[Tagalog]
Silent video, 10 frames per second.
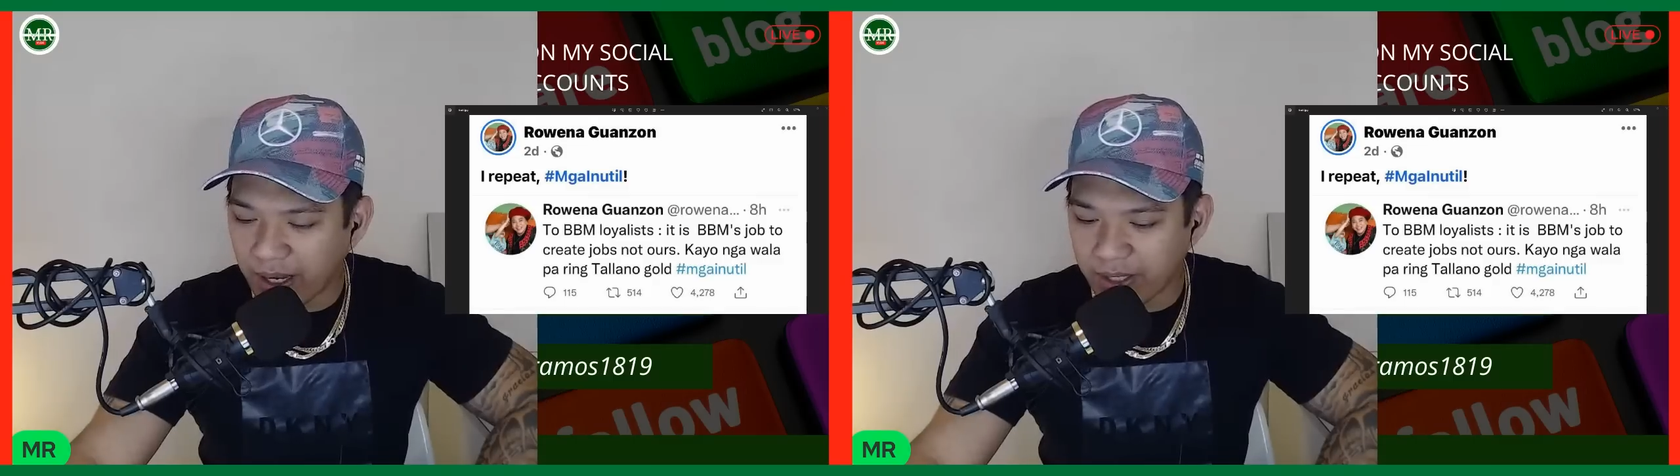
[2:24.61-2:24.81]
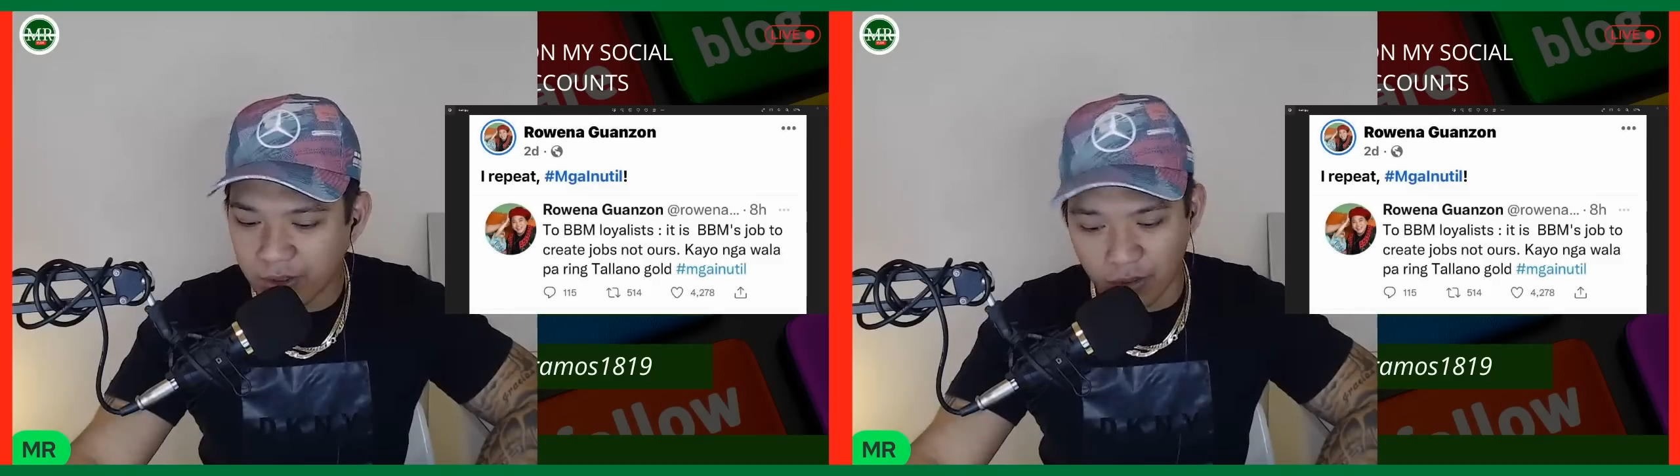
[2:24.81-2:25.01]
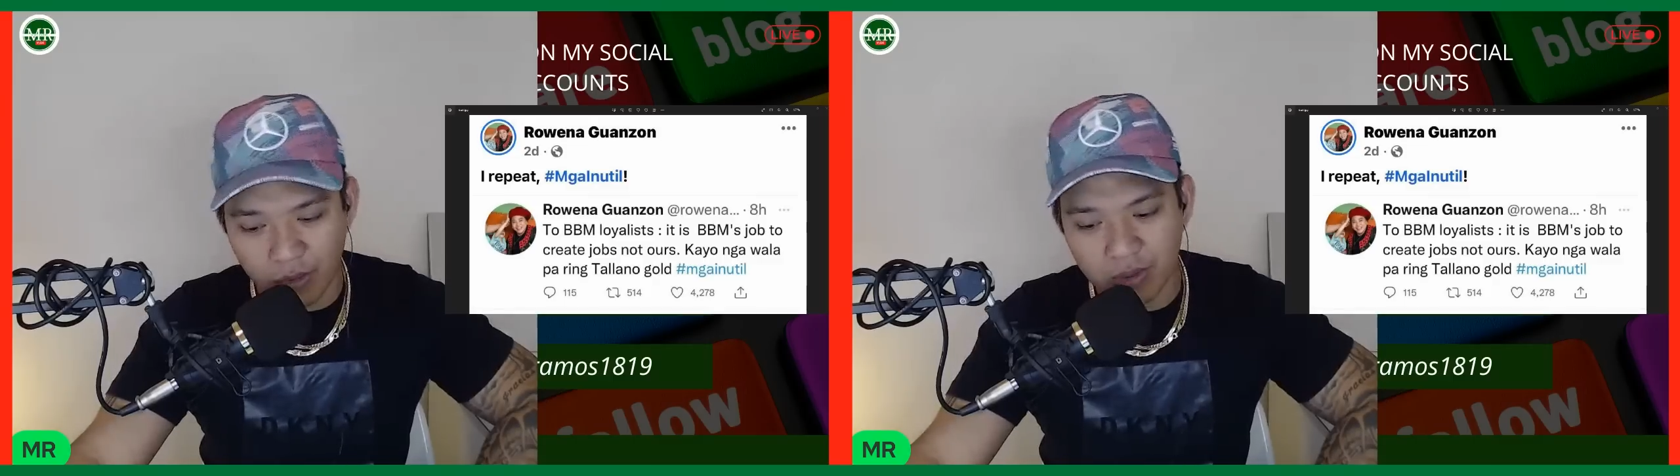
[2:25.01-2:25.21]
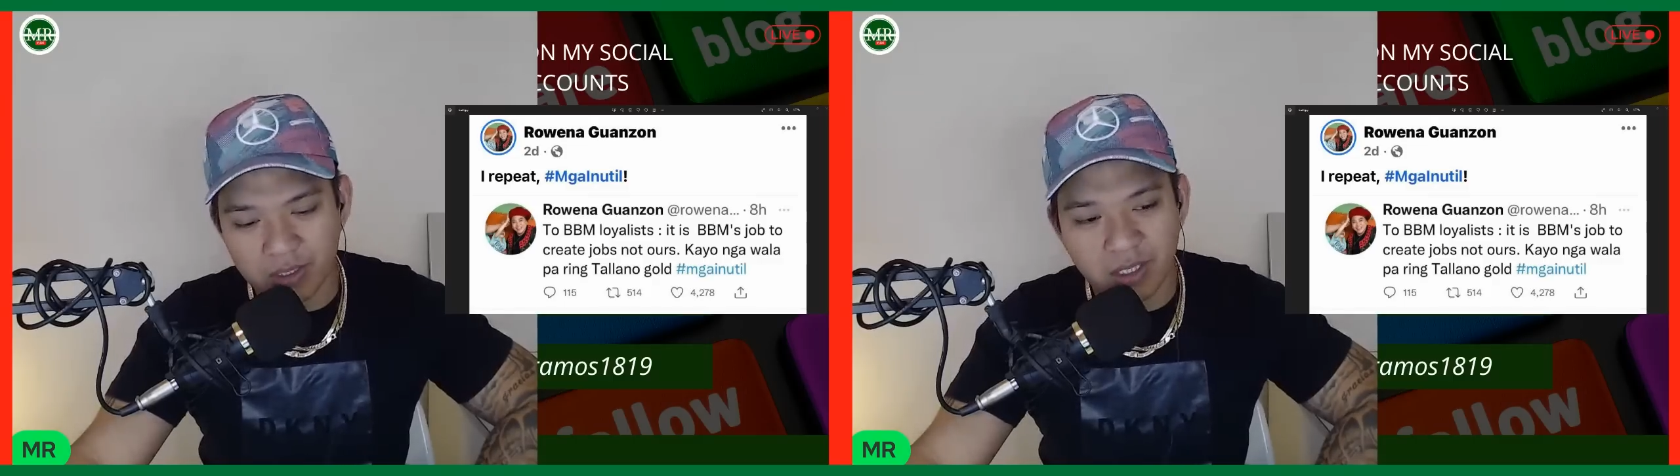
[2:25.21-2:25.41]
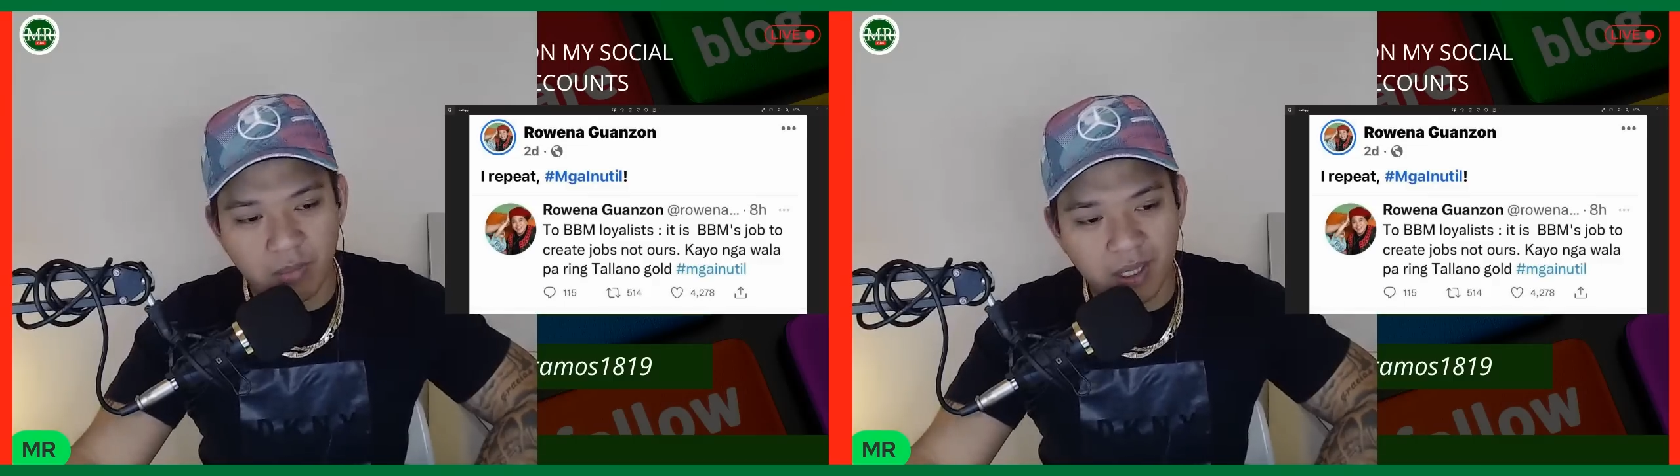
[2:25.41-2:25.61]
kayo
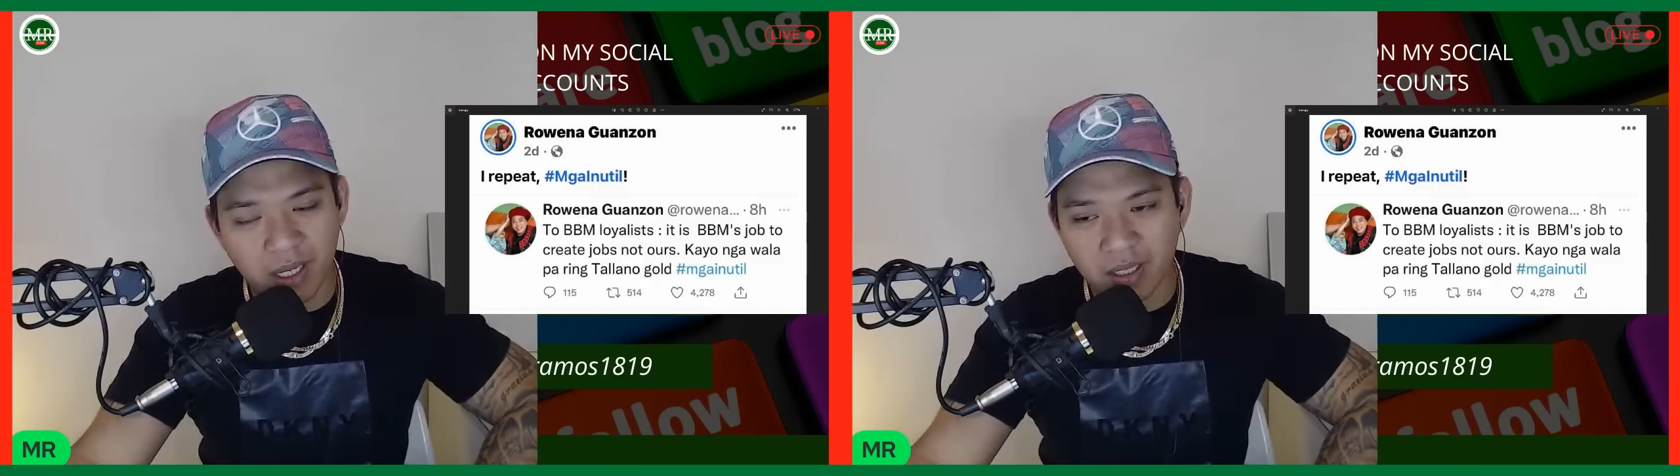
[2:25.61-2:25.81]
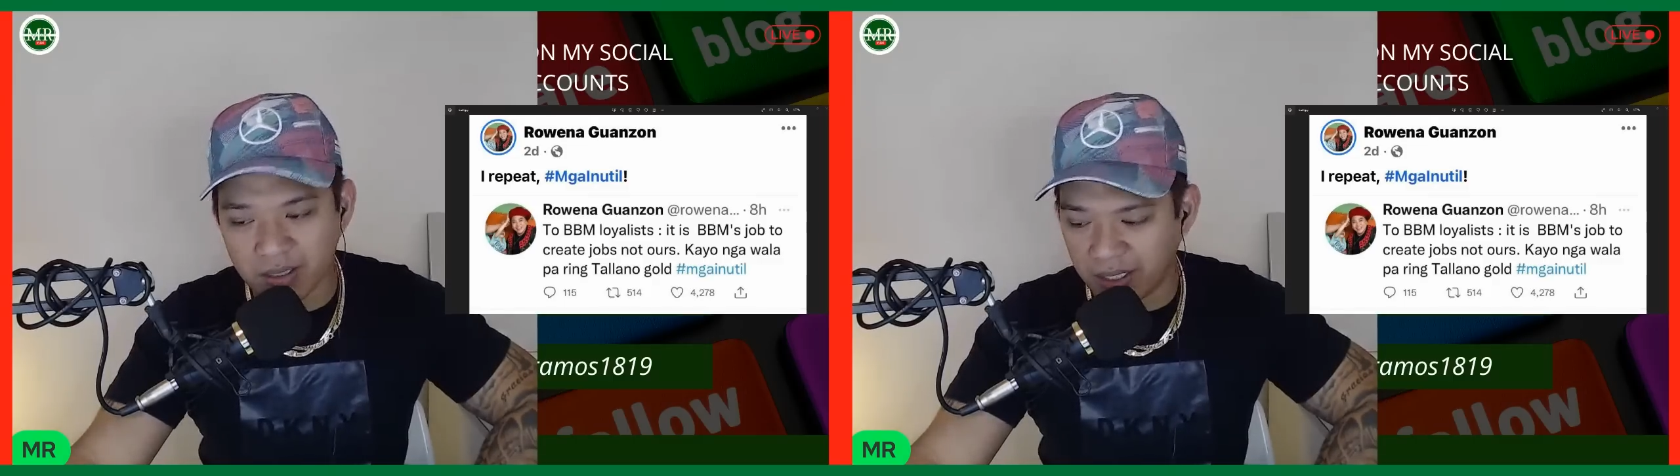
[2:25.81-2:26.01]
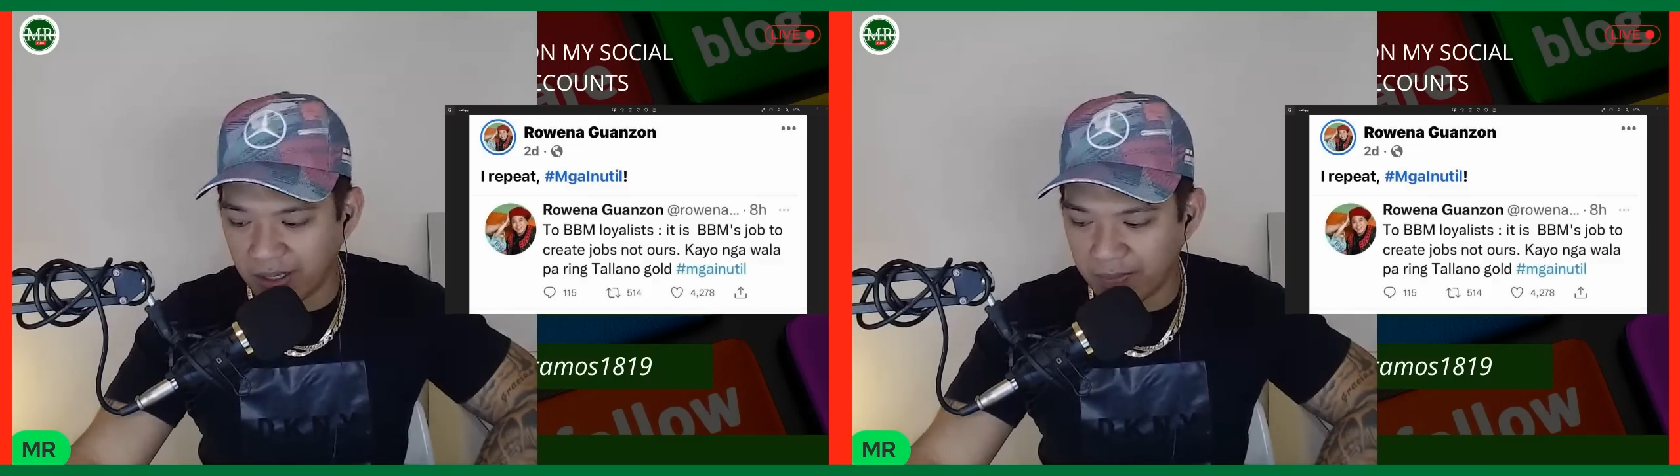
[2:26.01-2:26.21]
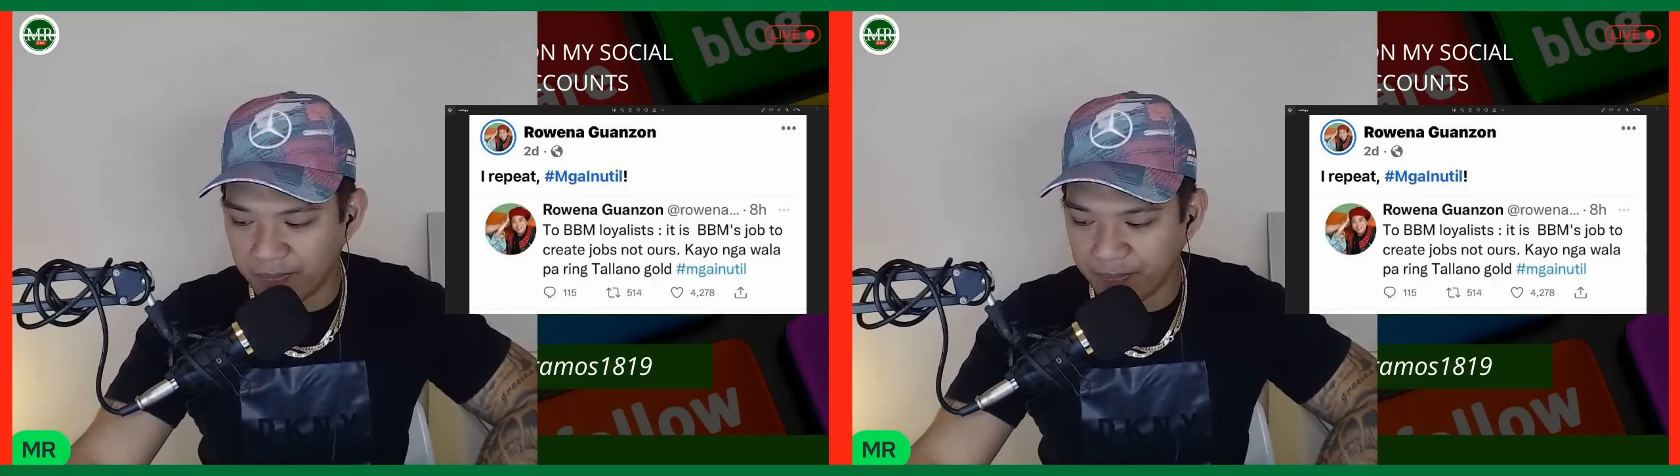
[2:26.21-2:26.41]
na maganda,